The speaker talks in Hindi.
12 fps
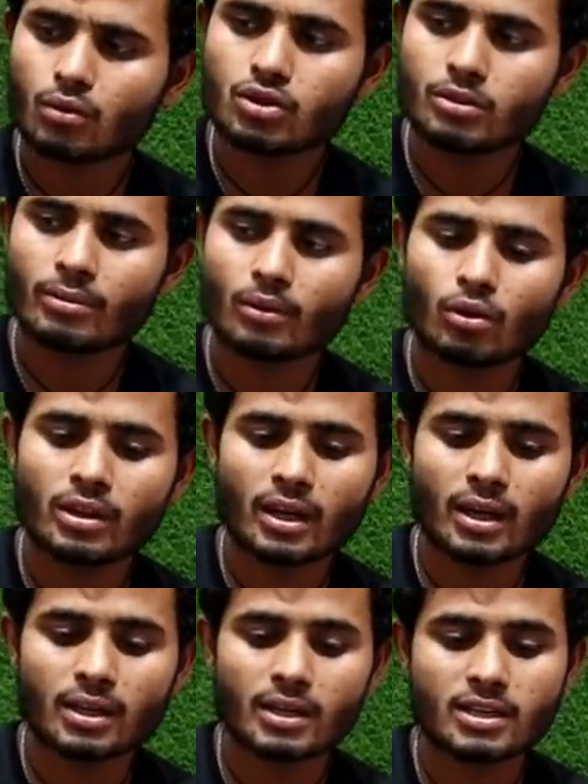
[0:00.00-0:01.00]
कुछ भी कोई
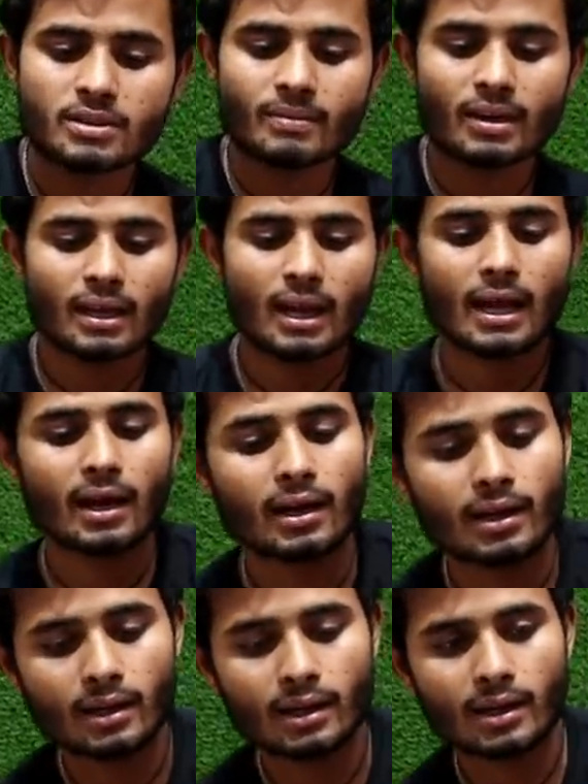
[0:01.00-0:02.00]
दिक्कत नहीं इसमें क्या है
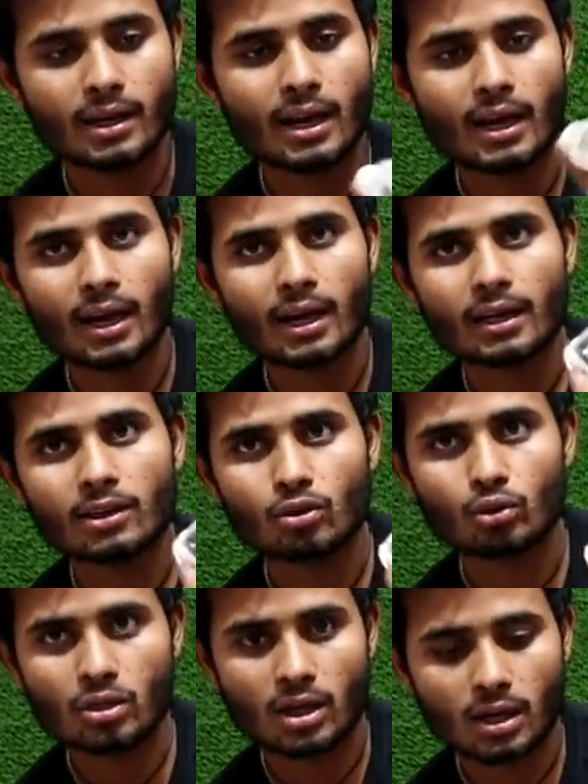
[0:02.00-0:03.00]
अगर ये गिर गया
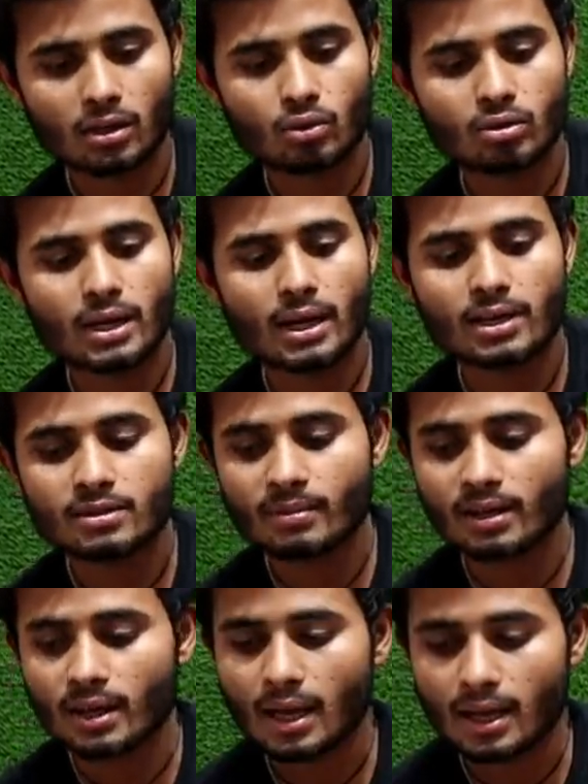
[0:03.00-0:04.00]
कहीं तो दिक्कत हो जाएगी
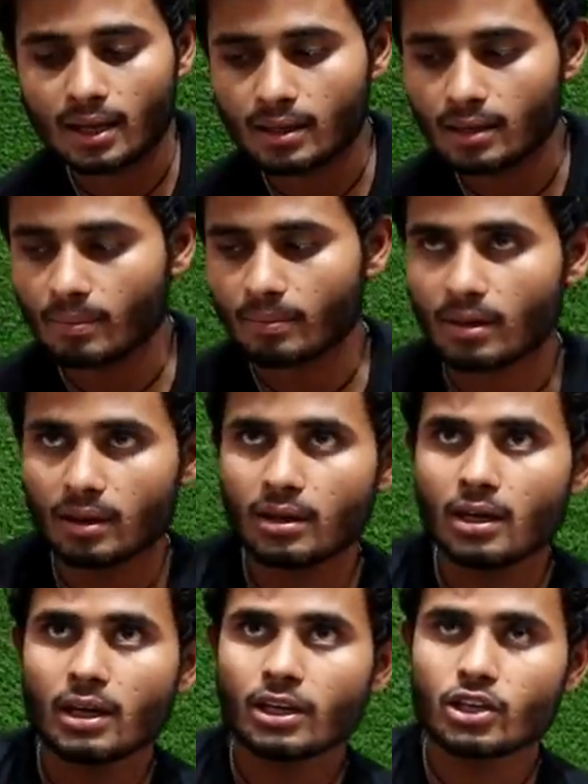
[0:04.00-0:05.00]
इसमें क्या है कि ये अपना